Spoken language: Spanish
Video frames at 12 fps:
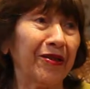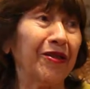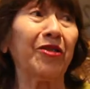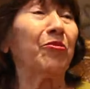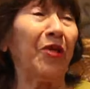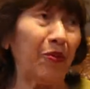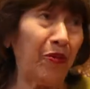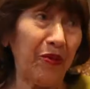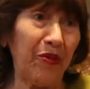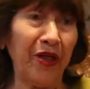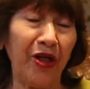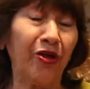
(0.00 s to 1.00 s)
y después
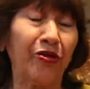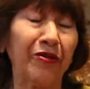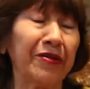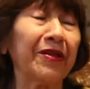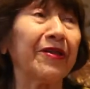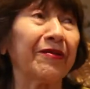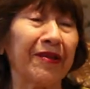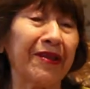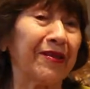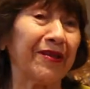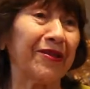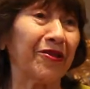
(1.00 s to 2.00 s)
mi hijo, este que
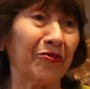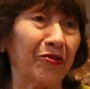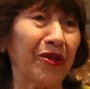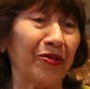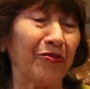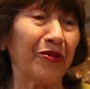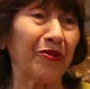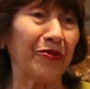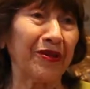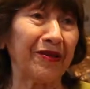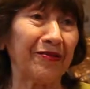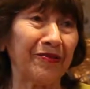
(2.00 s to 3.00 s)
está siempre conmigo
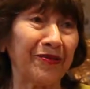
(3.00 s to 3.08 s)
acá.